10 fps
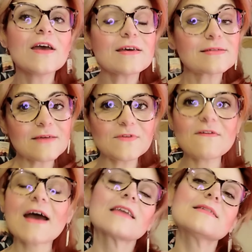se vi
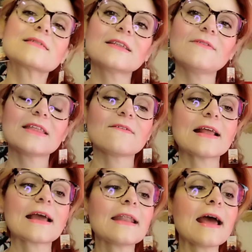va iscrivetevi
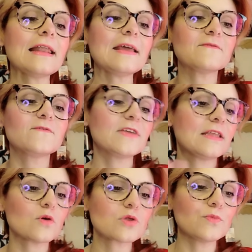al canale, vi
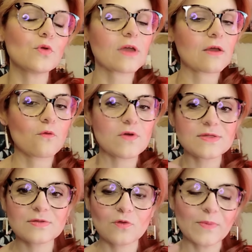dico subito che
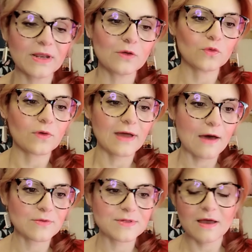questo periodo
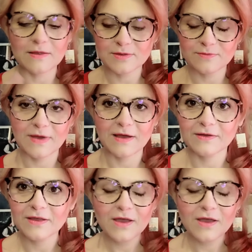causa, insomma,